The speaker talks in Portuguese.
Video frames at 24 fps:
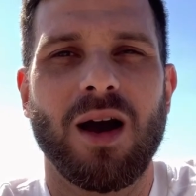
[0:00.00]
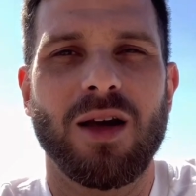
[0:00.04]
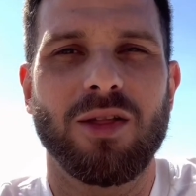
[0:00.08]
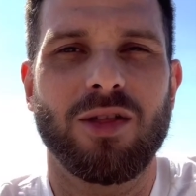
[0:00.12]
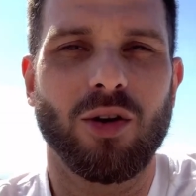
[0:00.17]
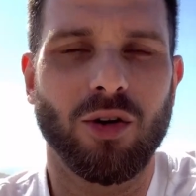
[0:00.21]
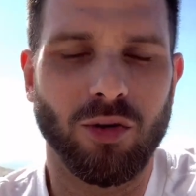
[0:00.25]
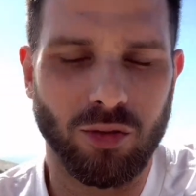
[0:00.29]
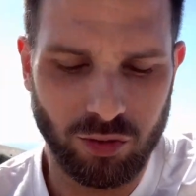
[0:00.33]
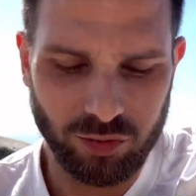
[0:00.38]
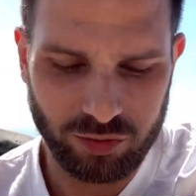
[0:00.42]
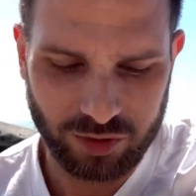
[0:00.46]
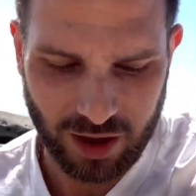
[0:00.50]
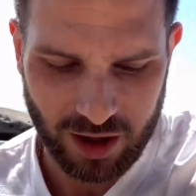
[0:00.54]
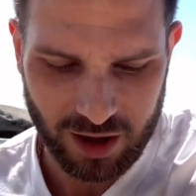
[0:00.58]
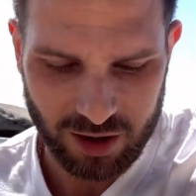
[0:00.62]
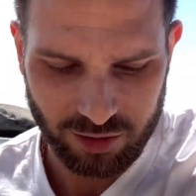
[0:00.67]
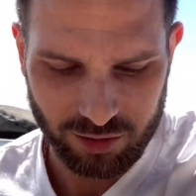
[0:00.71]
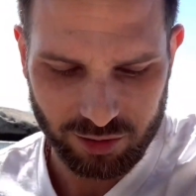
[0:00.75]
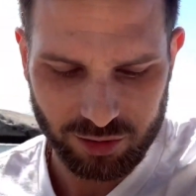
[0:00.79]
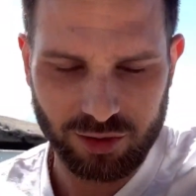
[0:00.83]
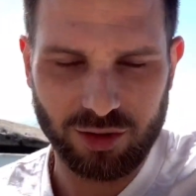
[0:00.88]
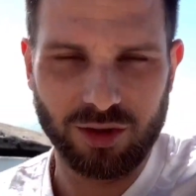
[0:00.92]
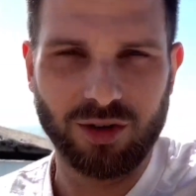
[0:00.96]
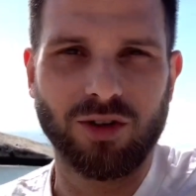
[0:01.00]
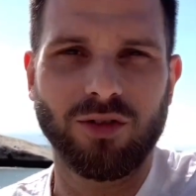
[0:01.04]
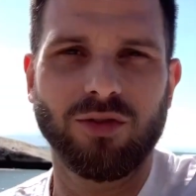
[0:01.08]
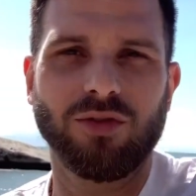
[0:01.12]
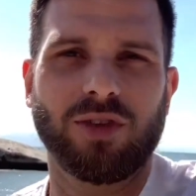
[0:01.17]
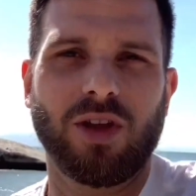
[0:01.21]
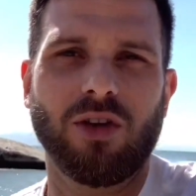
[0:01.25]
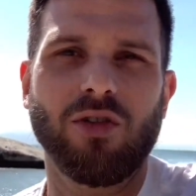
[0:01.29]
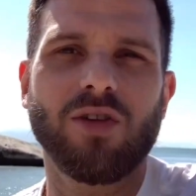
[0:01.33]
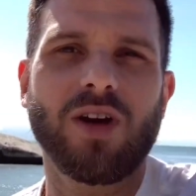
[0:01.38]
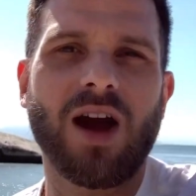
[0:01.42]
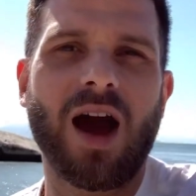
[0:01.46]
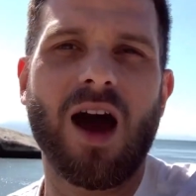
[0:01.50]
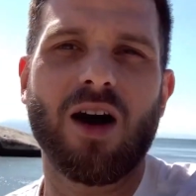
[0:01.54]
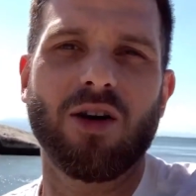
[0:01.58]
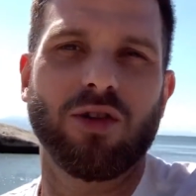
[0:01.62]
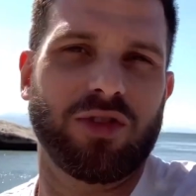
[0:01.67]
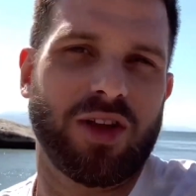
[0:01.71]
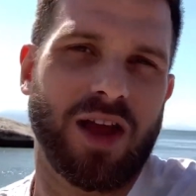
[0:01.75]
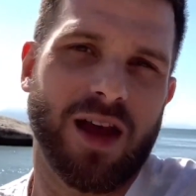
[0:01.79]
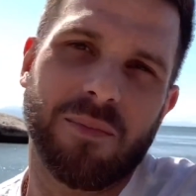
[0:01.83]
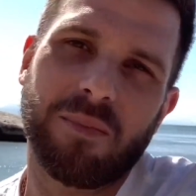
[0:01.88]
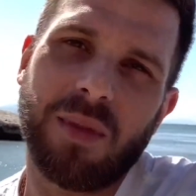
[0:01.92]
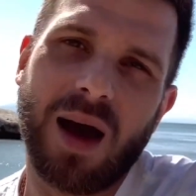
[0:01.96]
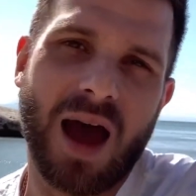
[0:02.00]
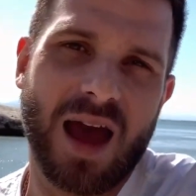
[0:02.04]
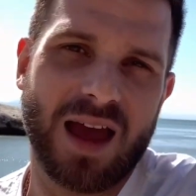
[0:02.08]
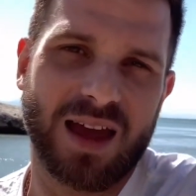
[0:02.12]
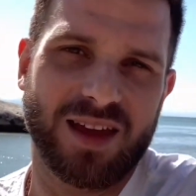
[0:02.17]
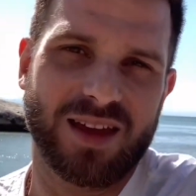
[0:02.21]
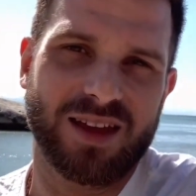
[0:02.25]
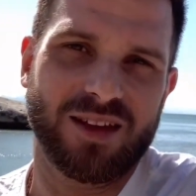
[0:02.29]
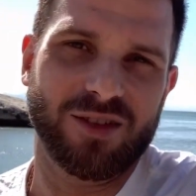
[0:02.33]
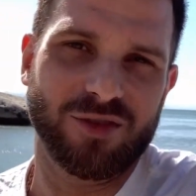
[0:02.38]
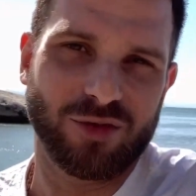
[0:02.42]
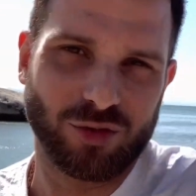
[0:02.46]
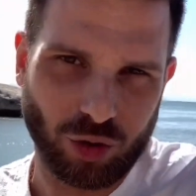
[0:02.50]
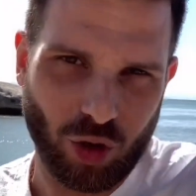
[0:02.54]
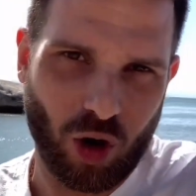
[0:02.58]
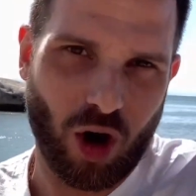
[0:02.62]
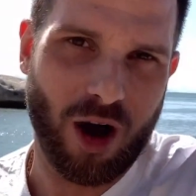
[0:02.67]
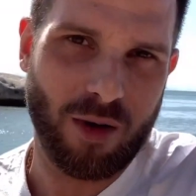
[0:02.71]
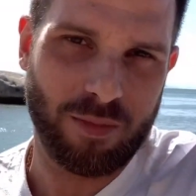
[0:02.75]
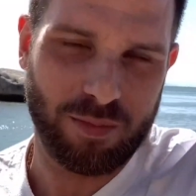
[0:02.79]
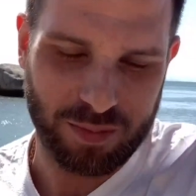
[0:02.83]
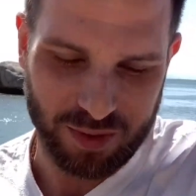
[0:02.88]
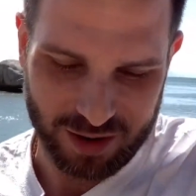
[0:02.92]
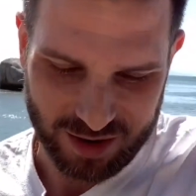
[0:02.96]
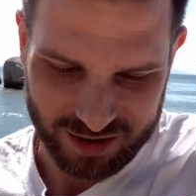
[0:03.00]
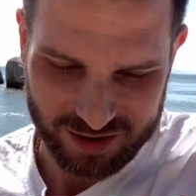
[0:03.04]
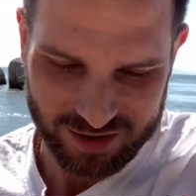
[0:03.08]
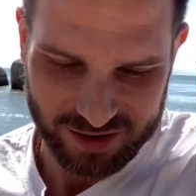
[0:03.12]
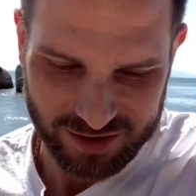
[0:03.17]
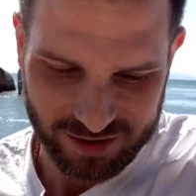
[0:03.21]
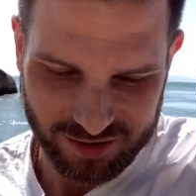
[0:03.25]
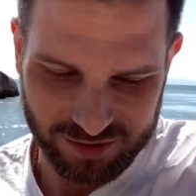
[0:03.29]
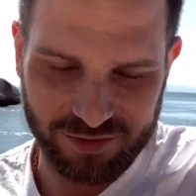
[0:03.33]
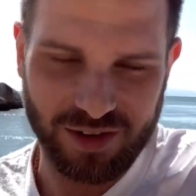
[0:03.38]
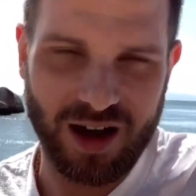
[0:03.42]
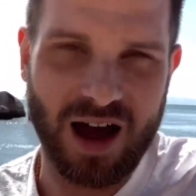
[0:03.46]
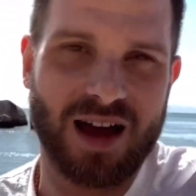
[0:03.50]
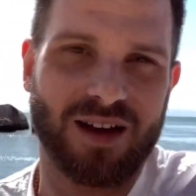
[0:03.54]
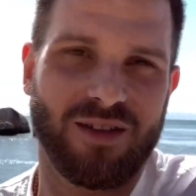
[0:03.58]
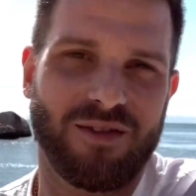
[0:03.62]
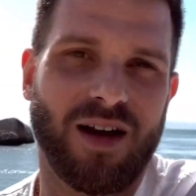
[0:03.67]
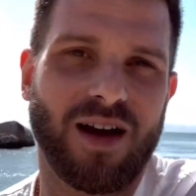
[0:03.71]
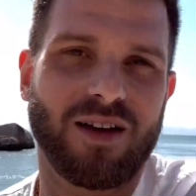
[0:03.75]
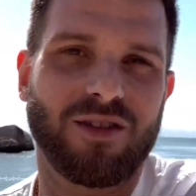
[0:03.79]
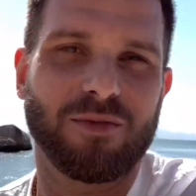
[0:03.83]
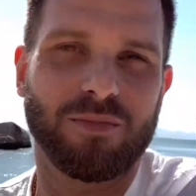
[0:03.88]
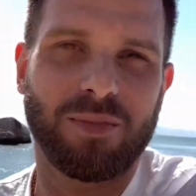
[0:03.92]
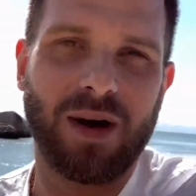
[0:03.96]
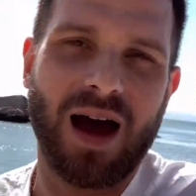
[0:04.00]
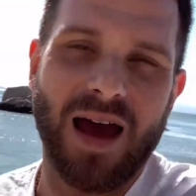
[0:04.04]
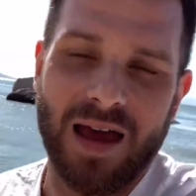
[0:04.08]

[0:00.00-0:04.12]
Mas eu não tenho, não tenho carro, eu tenho a bike. Topa. Vai, vai de